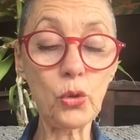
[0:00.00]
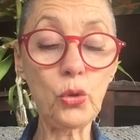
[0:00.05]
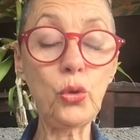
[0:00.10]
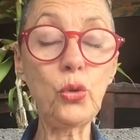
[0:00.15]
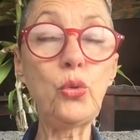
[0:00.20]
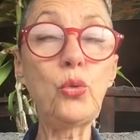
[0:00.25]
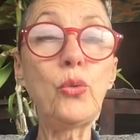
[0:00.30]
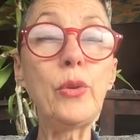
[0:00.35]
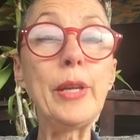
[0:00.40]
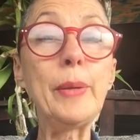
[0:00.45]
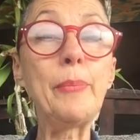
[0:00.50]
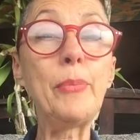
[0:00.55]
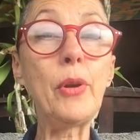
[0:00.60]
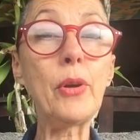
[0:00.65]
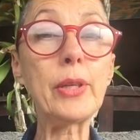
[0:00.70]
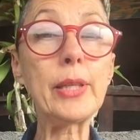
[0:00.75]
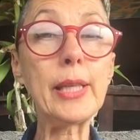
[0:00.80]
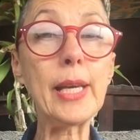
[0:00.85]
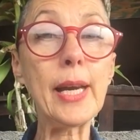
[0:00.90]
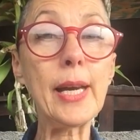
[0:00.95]
Que tous les
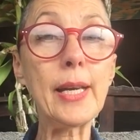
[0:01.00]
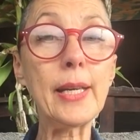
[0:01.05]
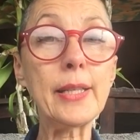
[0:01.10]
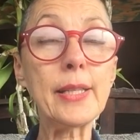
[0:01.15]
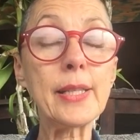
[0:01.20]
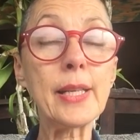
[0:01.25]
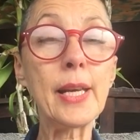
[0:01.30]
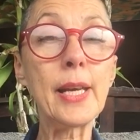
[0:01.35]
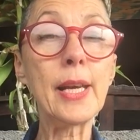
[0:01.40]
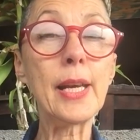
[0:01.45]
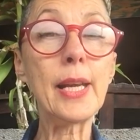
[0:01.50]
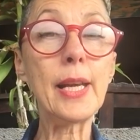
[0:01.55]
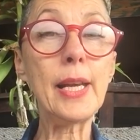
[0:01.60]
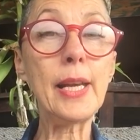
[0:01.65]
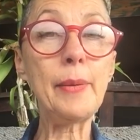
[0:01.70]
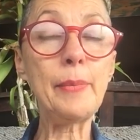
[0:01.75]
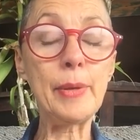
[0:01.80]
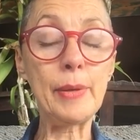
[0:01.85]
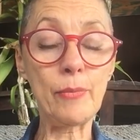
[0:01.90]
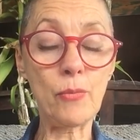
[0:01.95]
blocages,
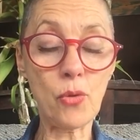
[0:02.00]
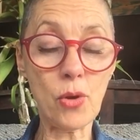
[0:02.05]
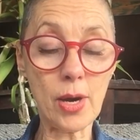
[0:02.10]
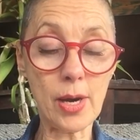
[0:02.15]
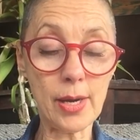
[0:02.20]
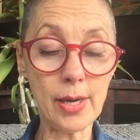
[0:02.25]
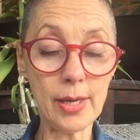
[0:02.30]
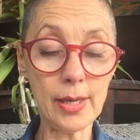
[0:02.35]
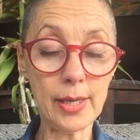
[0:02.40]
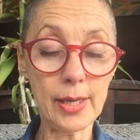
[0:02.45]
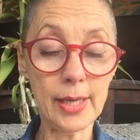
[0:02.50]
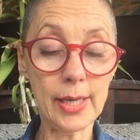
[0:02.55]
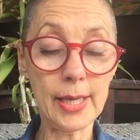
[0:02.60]
les mémoires,